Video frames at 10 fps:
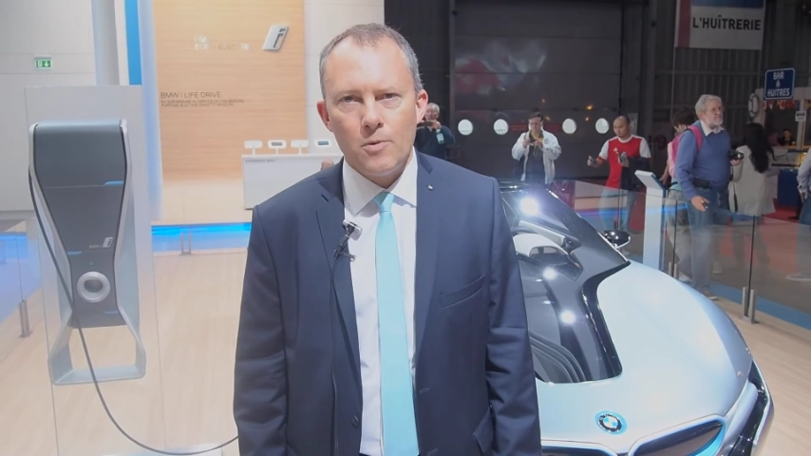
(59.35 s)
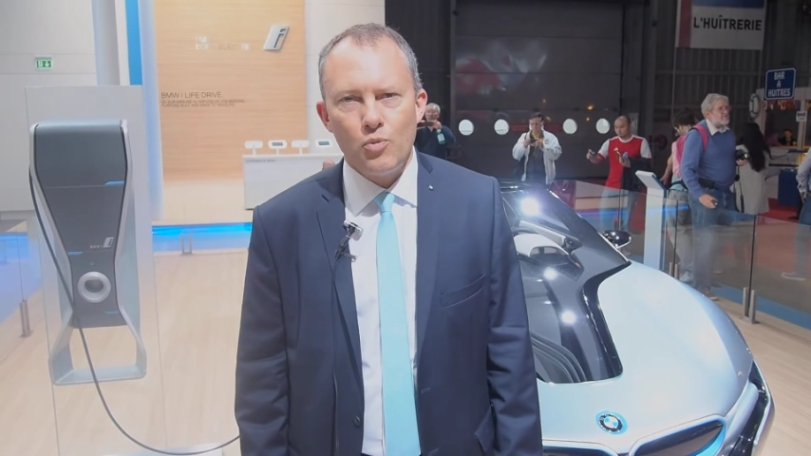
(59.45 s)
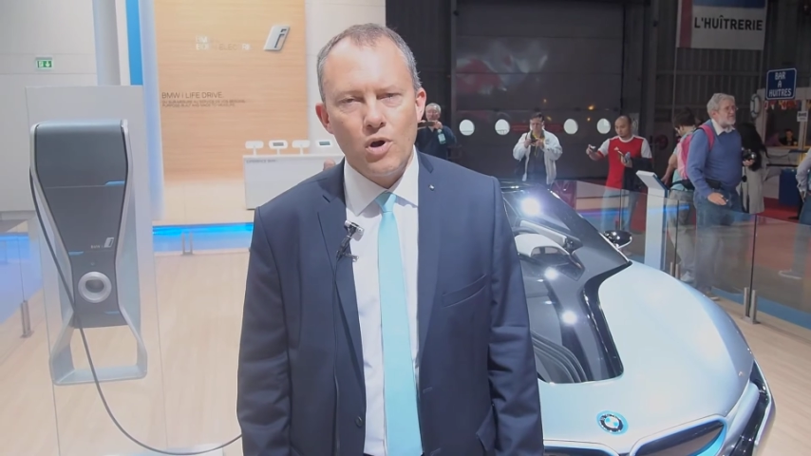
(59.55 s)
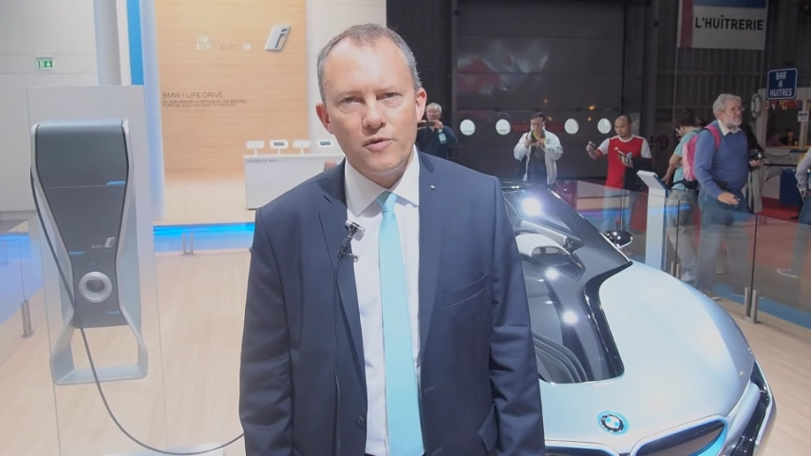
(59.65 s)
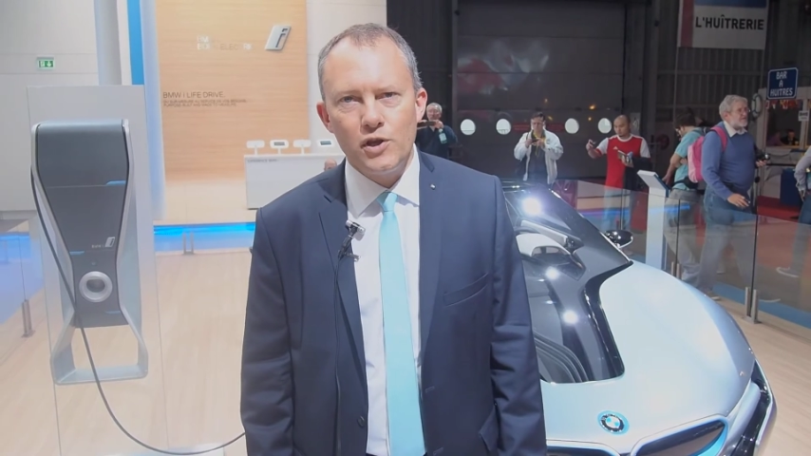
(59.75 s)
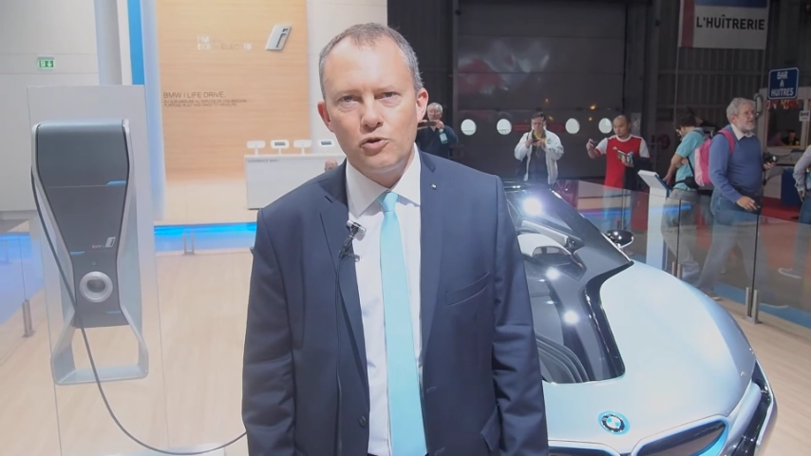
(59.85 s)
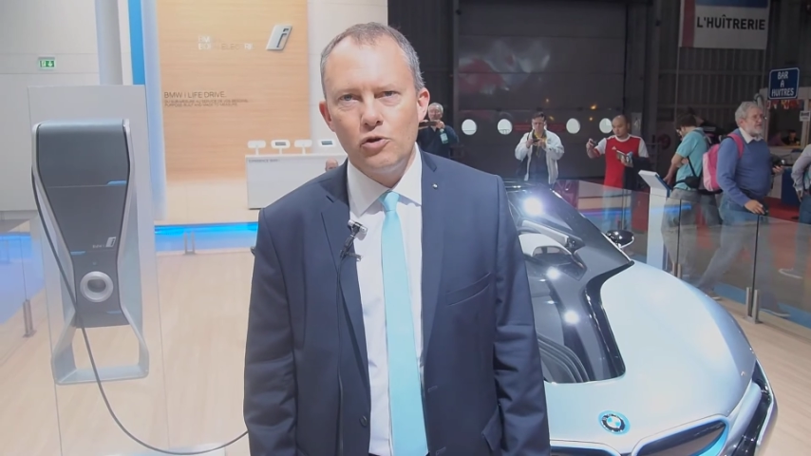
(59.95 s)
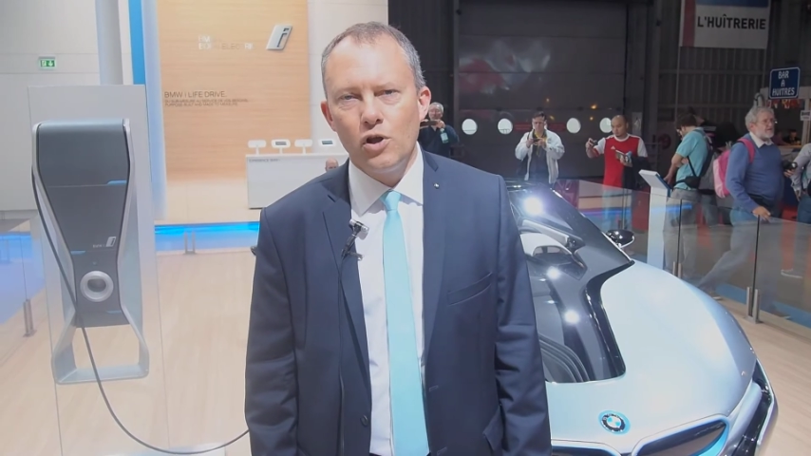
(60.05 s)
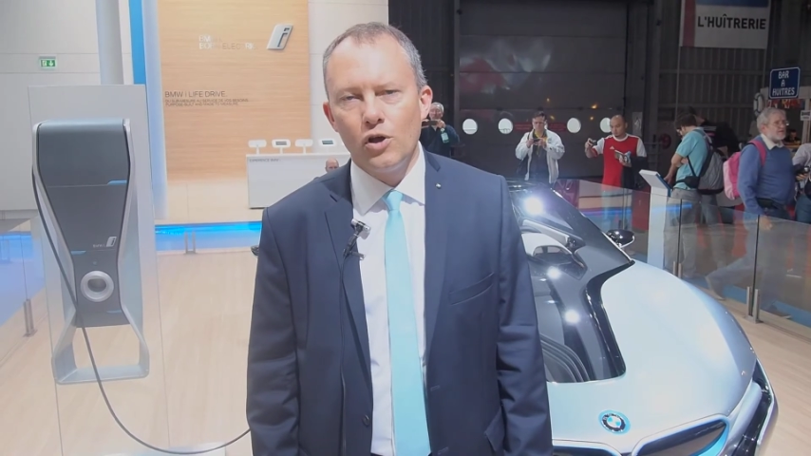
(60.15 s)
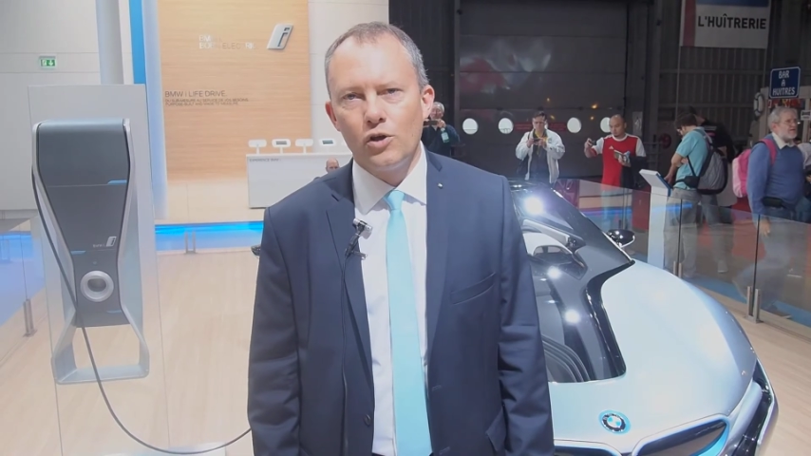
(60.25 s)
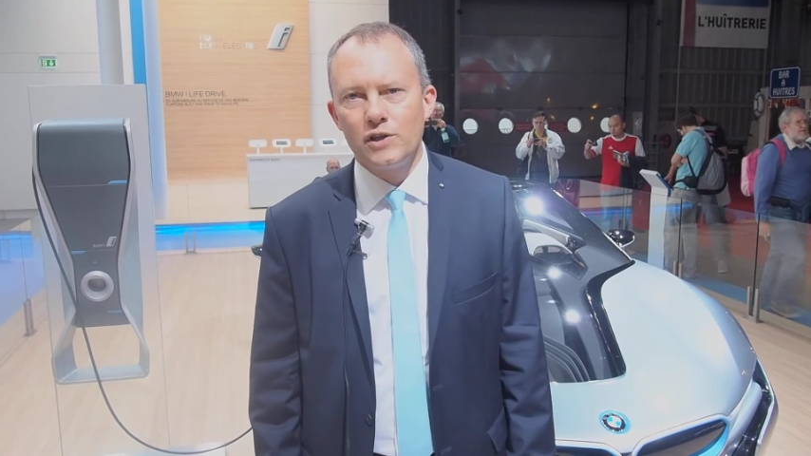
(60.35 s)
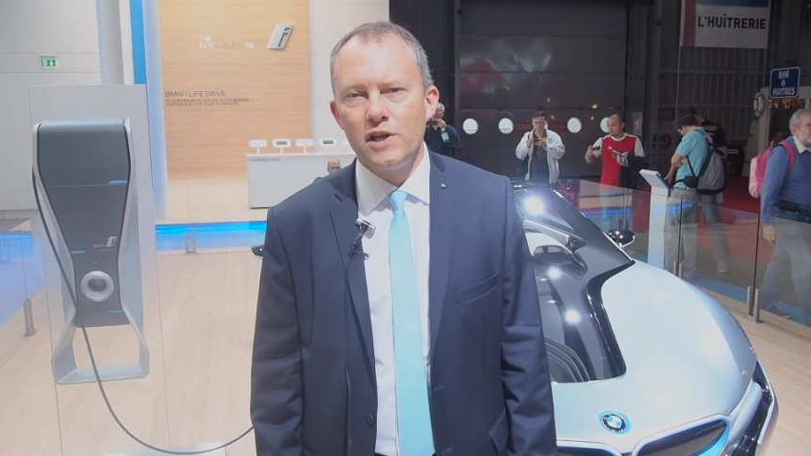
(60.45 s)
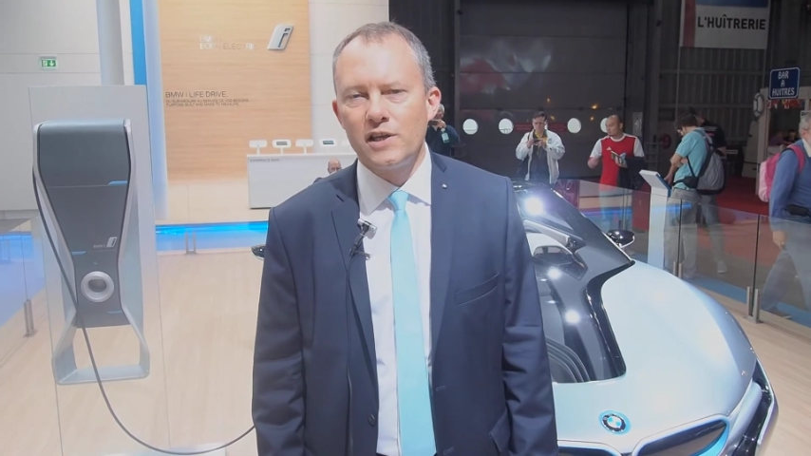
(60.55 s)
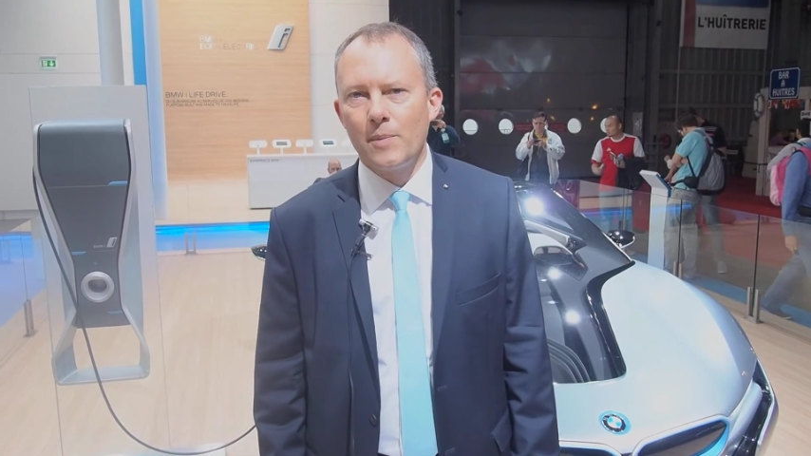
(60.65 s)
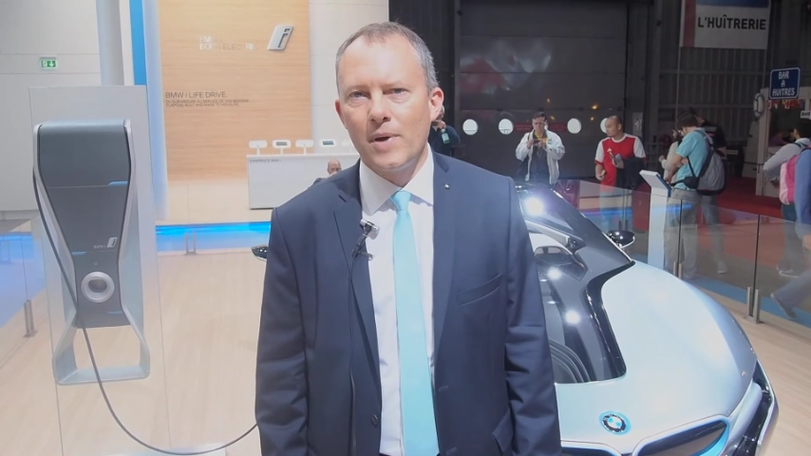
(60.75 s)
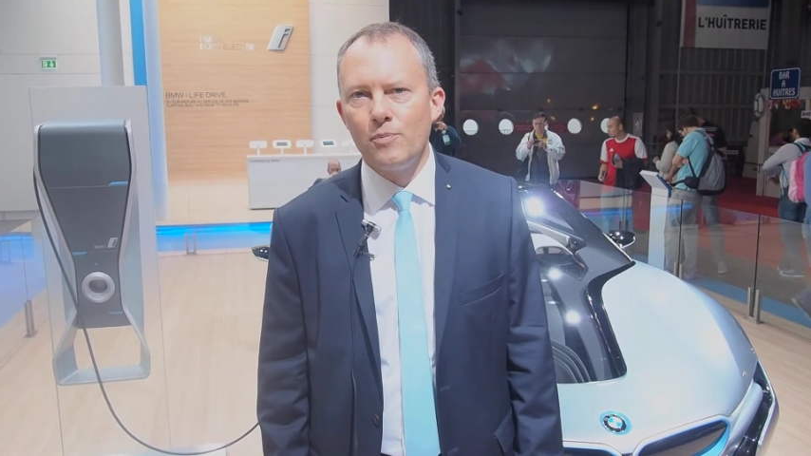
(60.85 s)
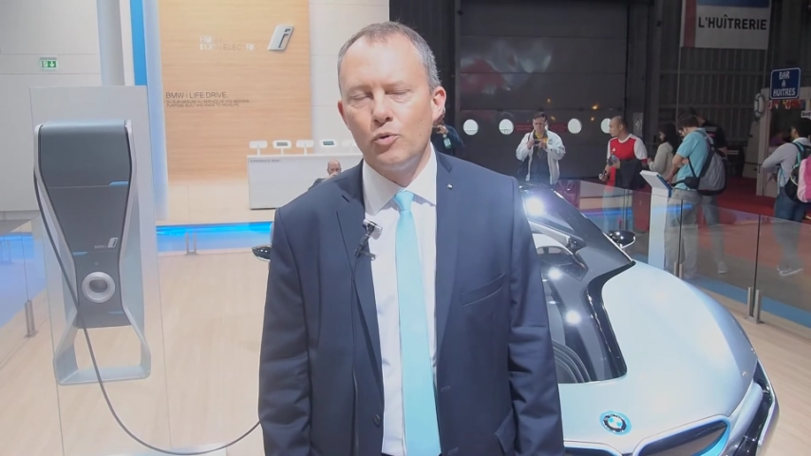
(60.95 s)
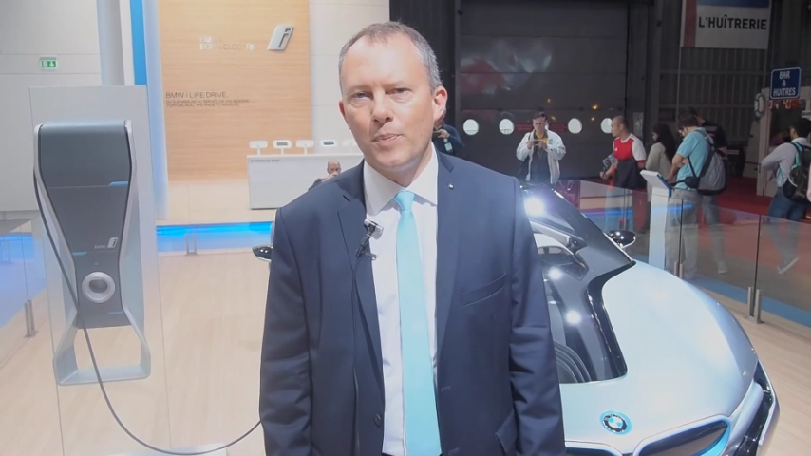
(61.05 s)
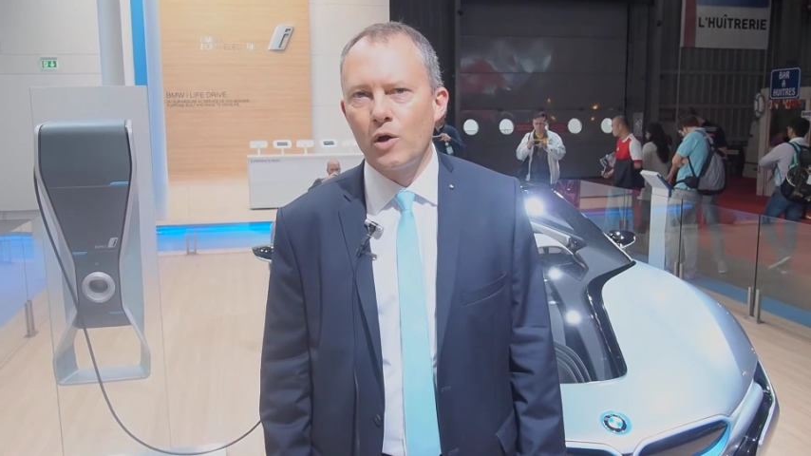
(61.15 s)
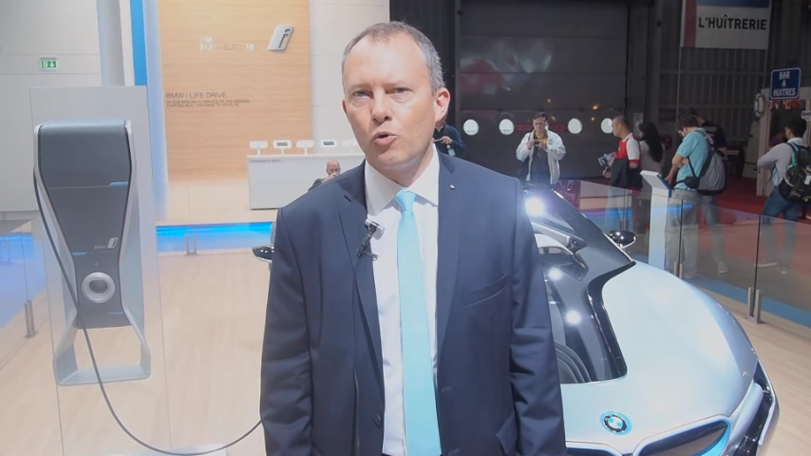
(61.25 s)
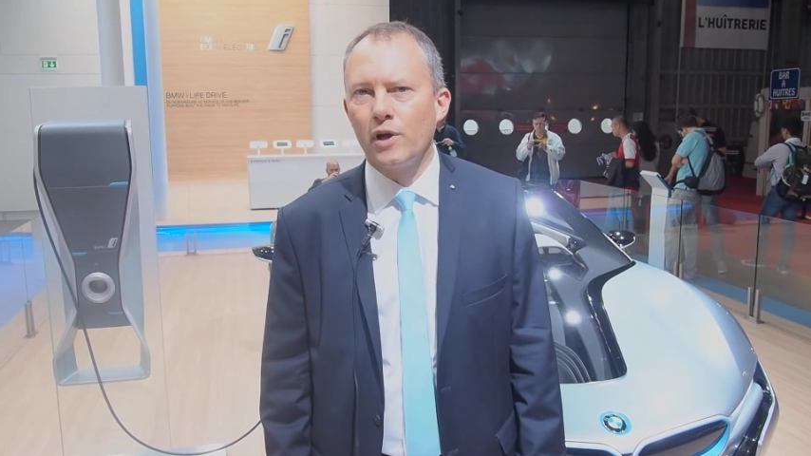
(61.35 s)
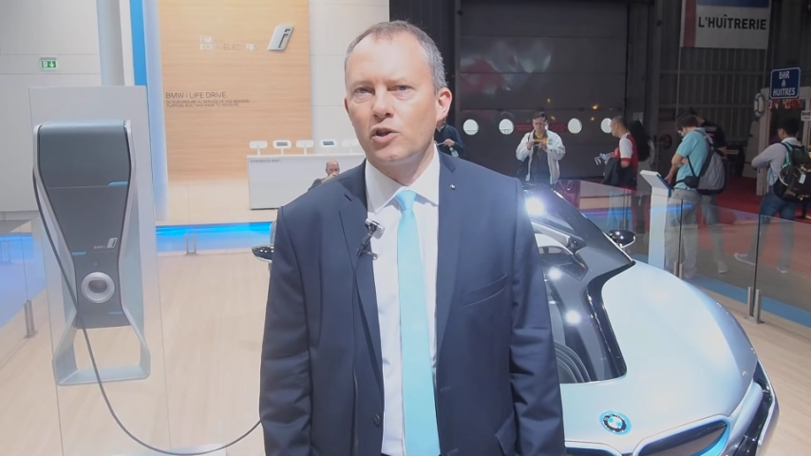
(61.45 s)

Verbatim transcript: pour un véhicule euh, qui est capable de parcourir